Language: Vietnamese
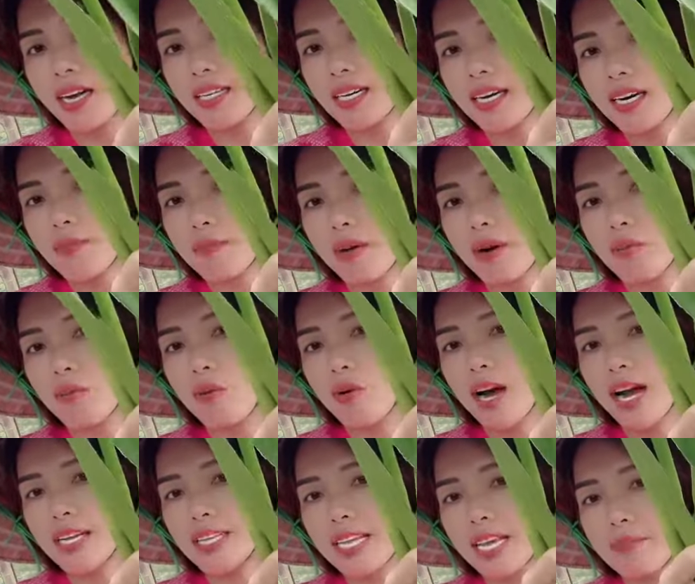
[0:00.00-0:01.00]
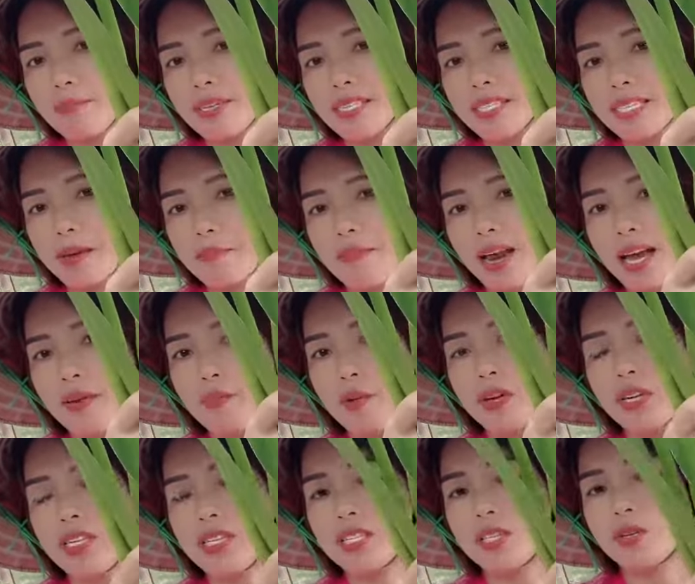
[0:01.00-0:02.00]
rất là mong muốn anh chị mình xem like mọi
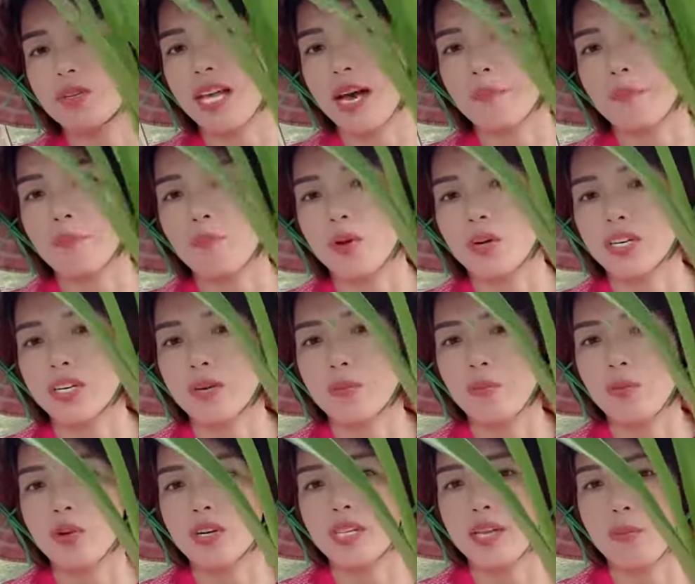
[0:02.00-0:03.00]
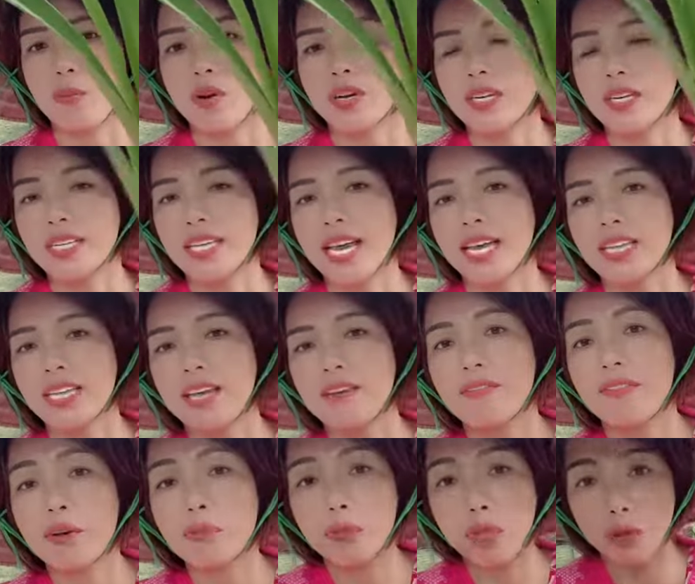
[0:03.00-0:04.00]
người siêu tầm mọi người mua thì mọi người nhắn tin
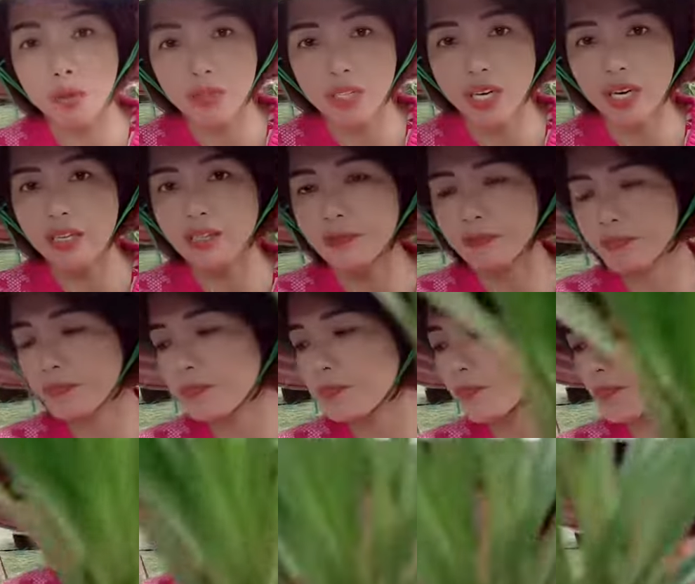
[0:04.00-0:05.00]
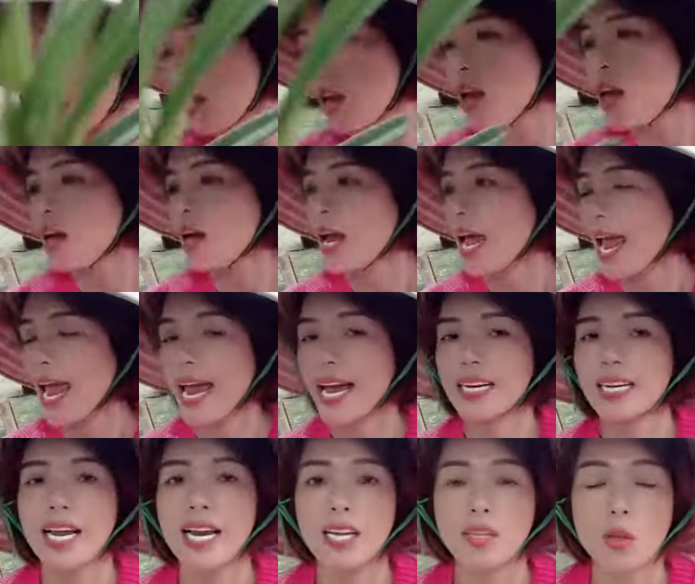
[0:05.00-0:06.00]
vào tiêu sứ hàng
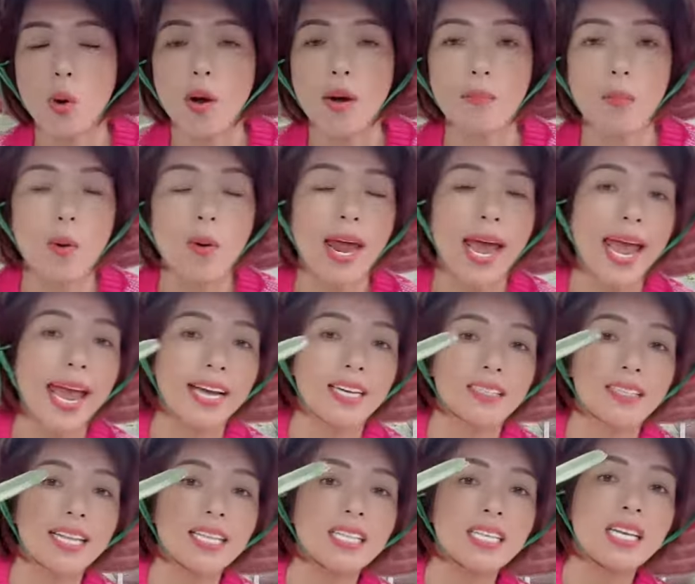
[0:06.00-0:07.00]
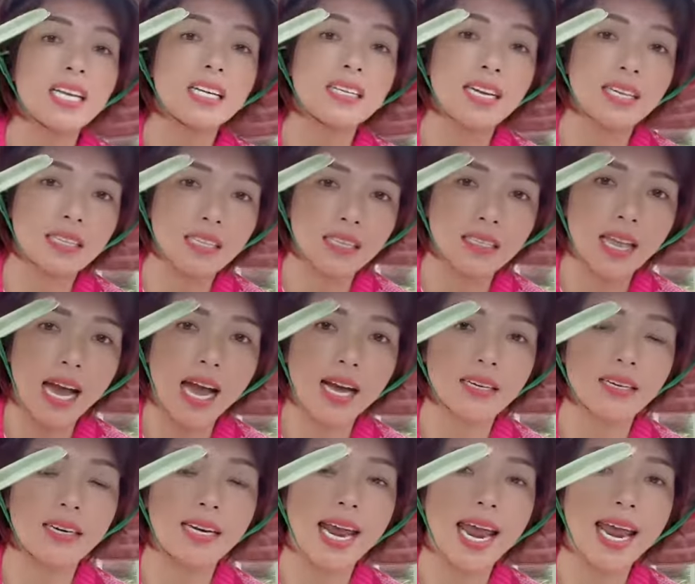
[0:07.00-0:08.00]
đây là toàn bộ là hàng tách chiết ra từ thân
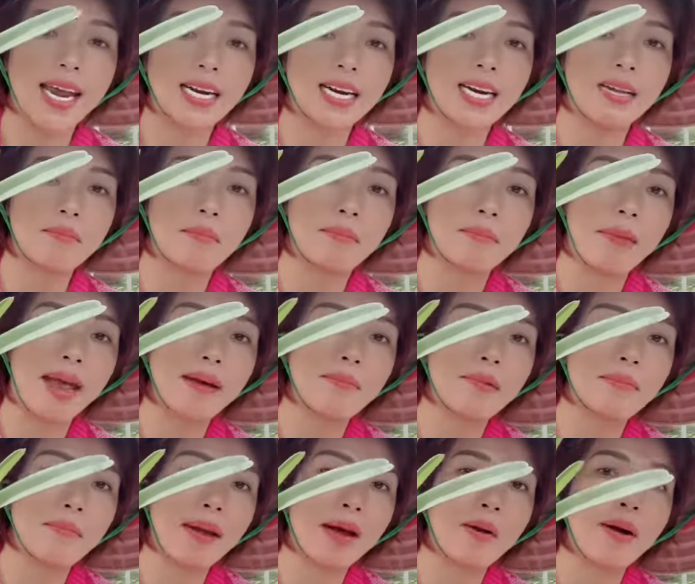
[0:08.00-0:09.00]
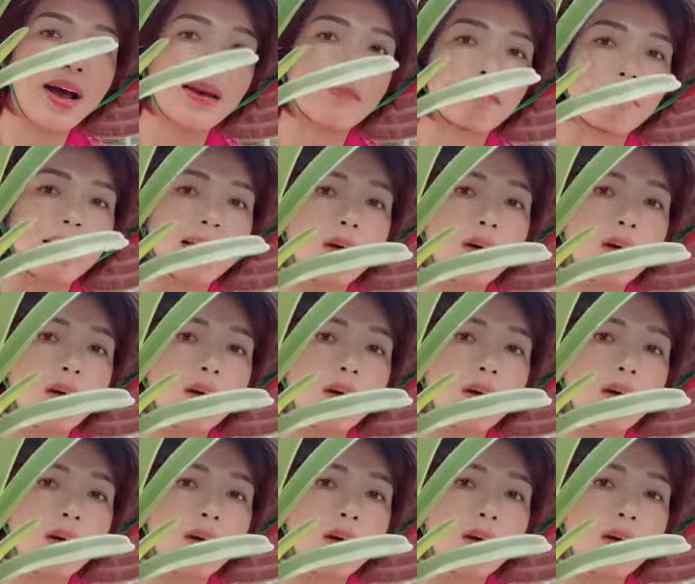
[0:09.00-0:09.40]
nên hàng đó là mình bán mình báo hành mạch